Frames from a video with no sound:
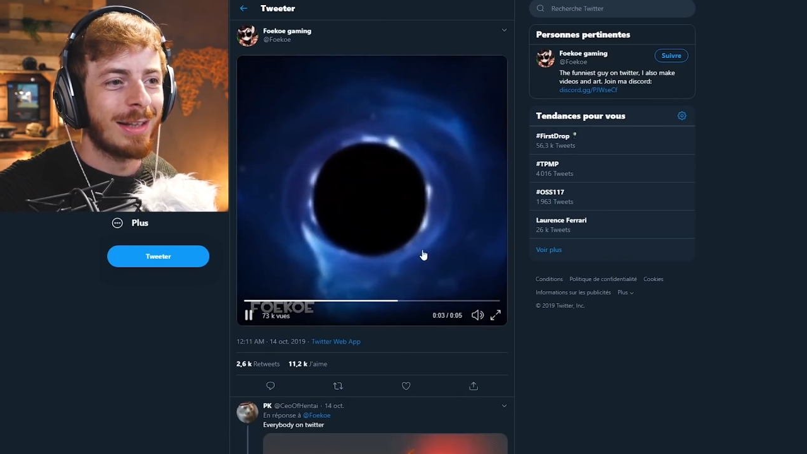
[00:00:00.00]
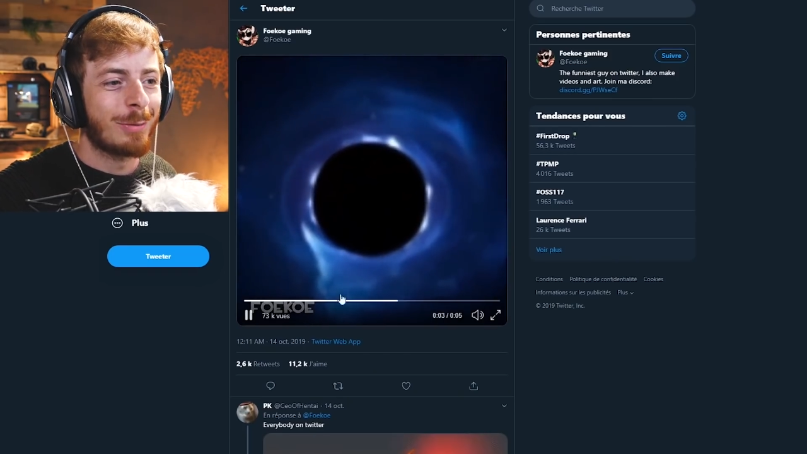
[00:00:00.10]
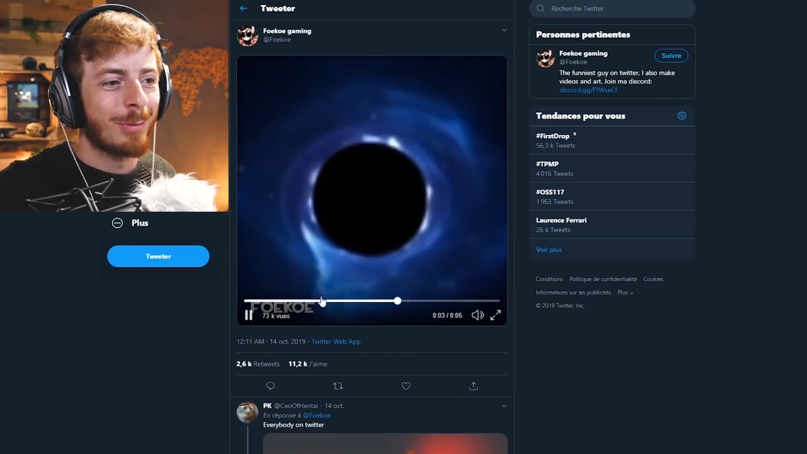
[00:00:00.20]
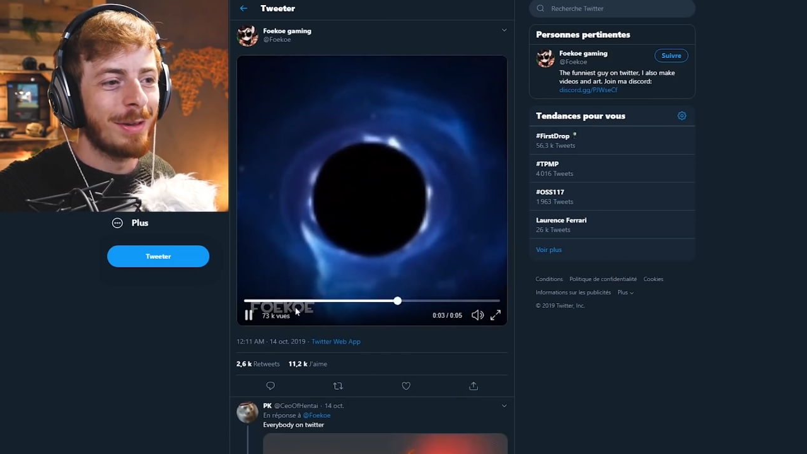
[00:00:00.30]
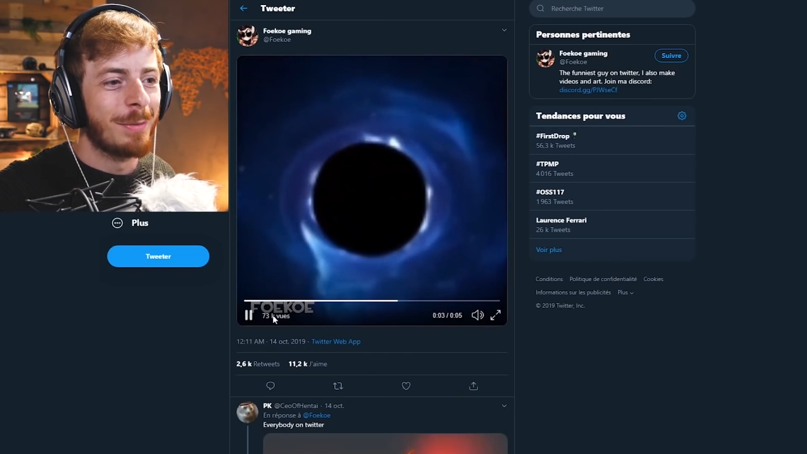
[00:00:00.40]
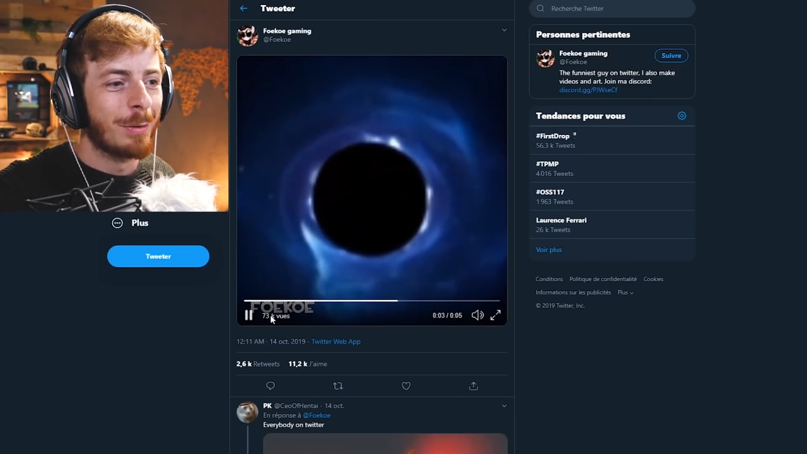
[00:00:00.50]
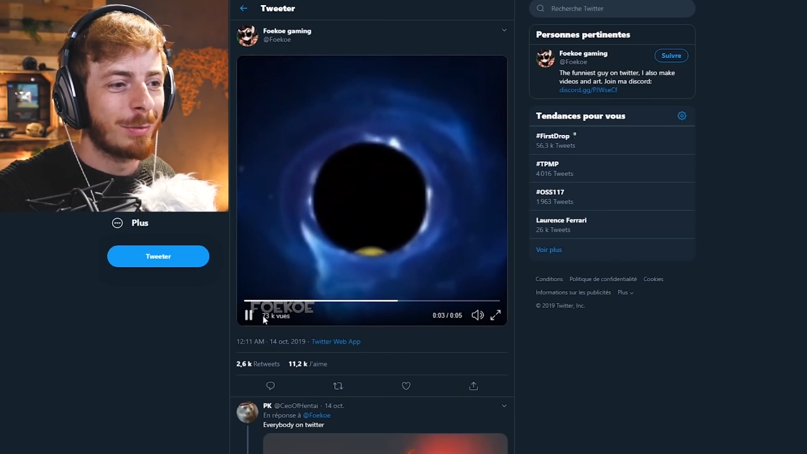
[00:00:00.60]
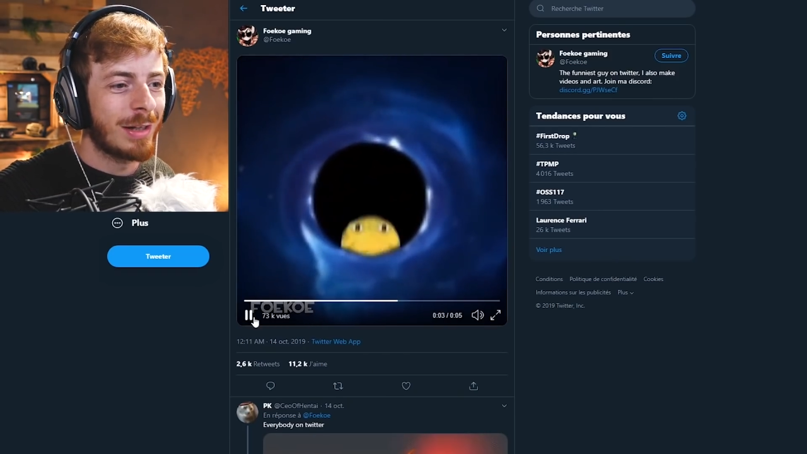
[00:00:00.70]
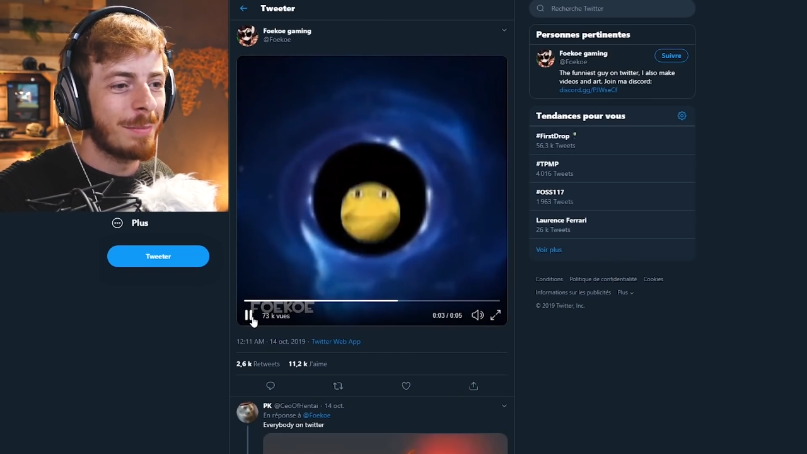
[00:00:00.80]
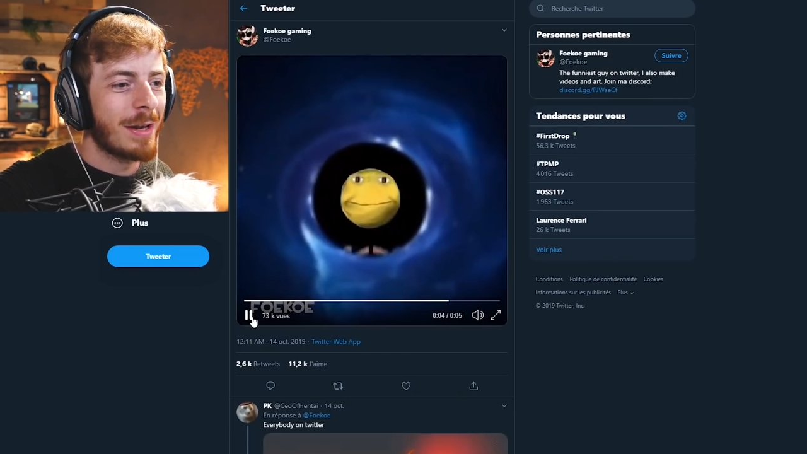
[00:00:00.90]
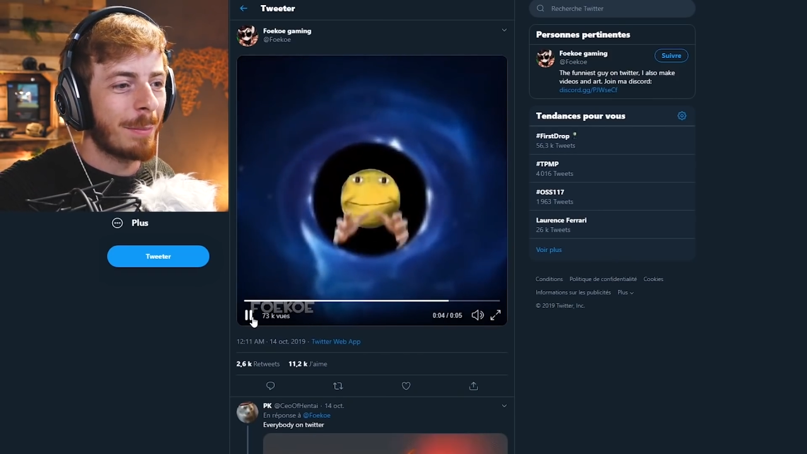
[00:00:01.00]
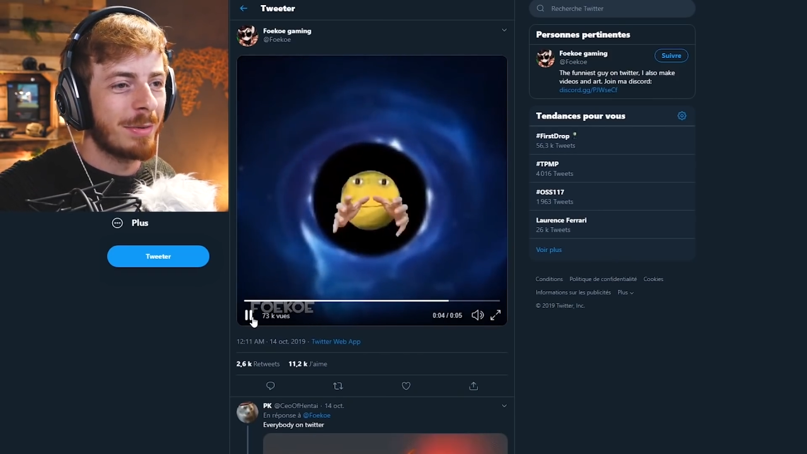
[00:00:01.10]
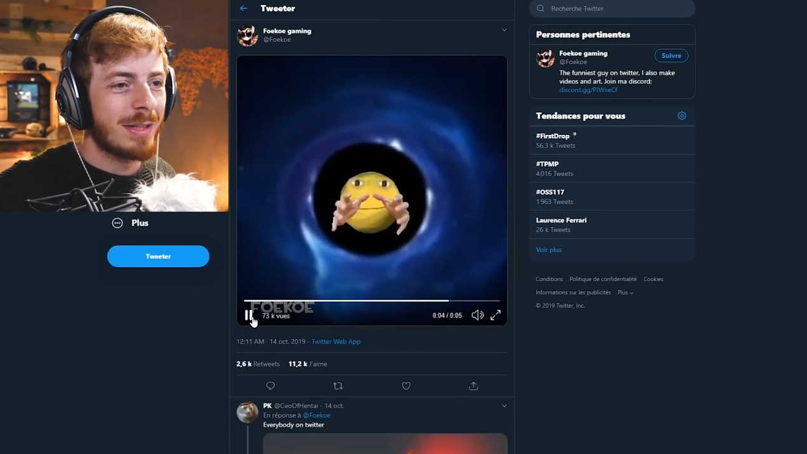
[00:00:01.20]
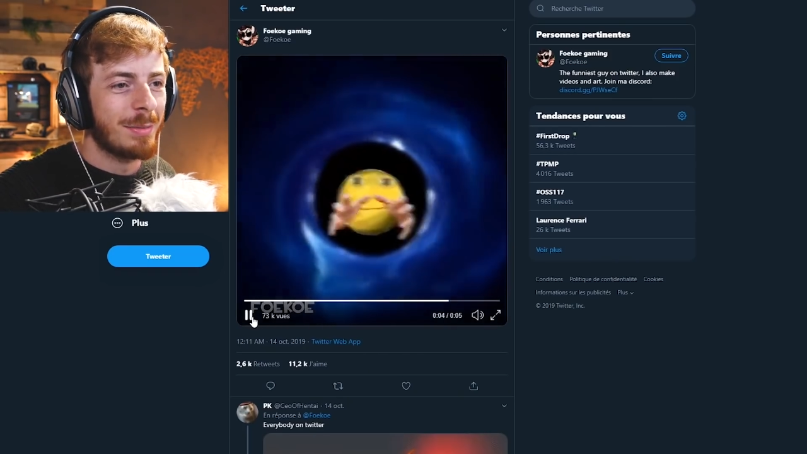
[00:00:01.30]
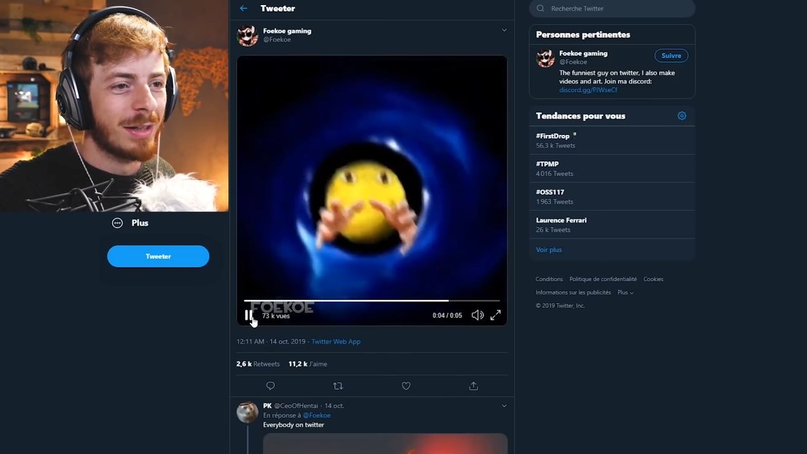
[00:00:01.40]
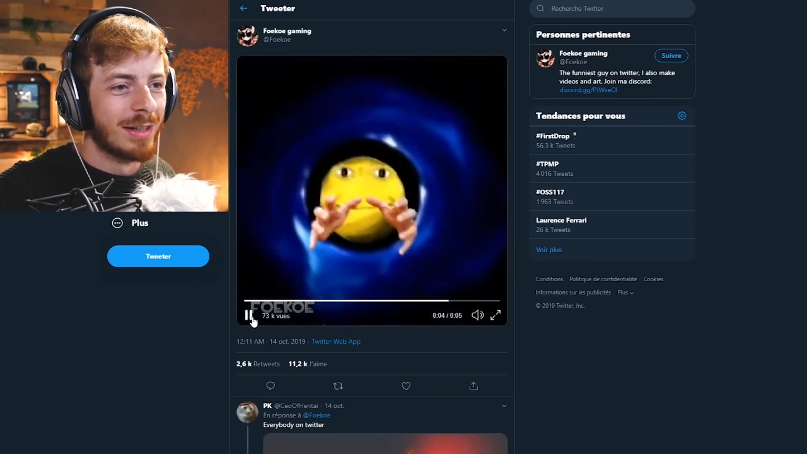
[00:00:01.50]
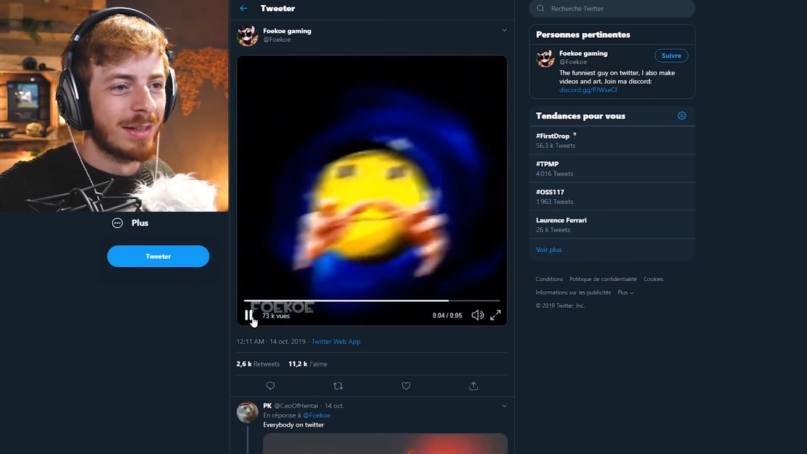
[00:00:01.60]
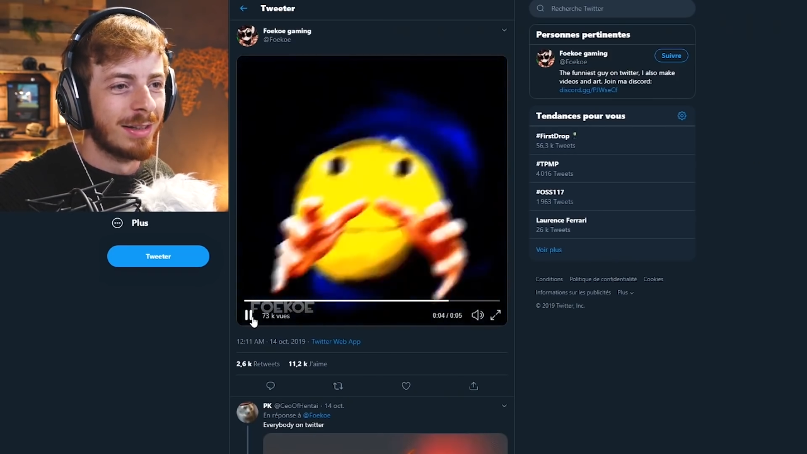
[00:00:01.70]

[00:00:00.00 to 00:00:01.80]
détourné, mais de toutes les manières possibles.